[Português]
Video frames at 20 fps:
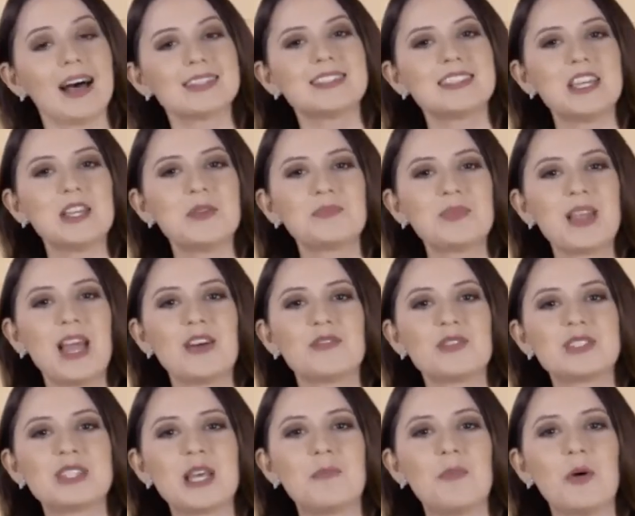Assim,
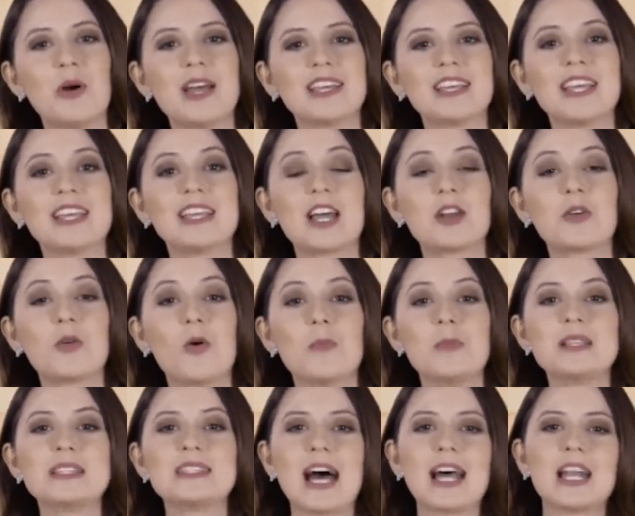você apoia quem quer
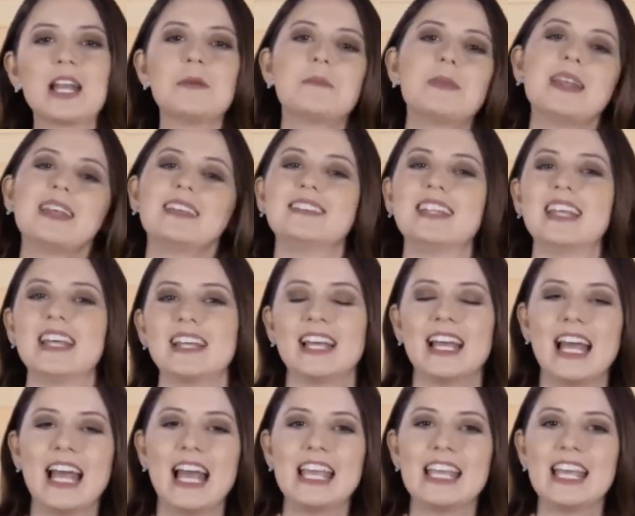começar a empreender
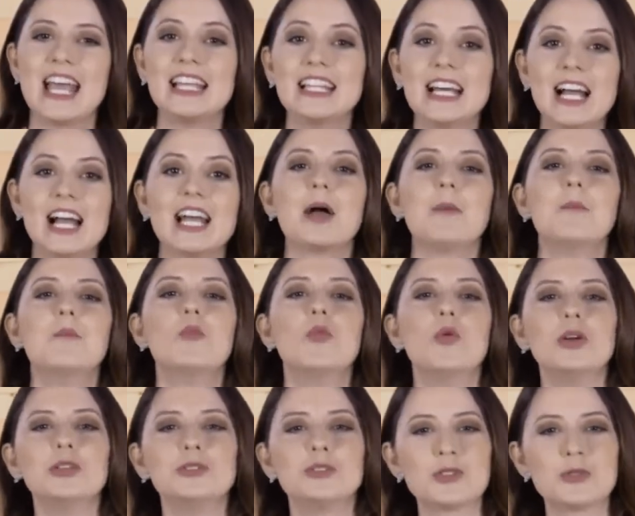e ainda ganha
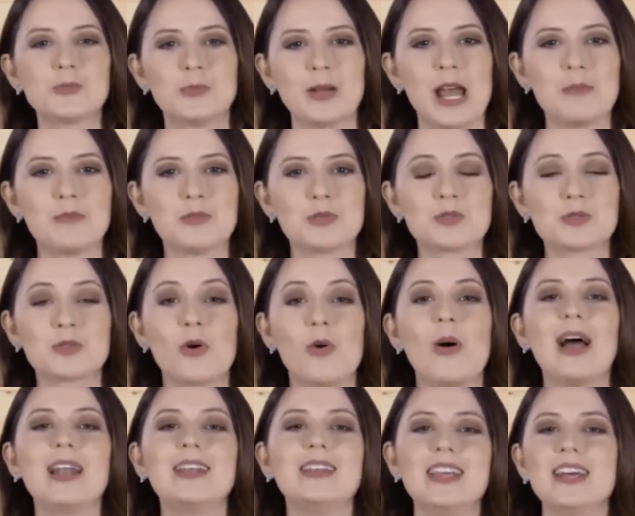muitos prêmios
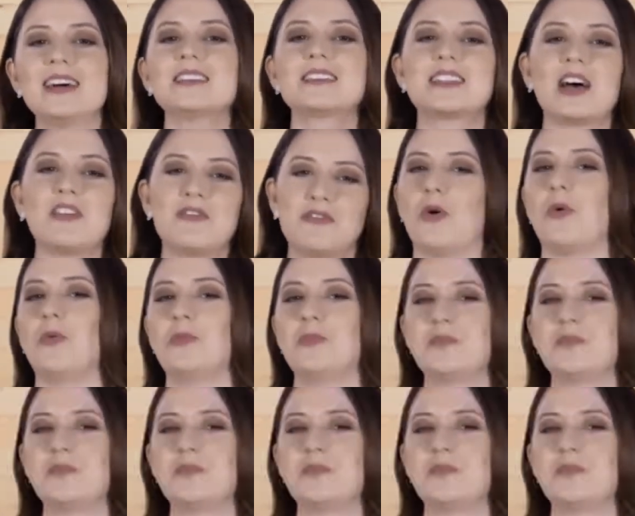com a Aliança Avon.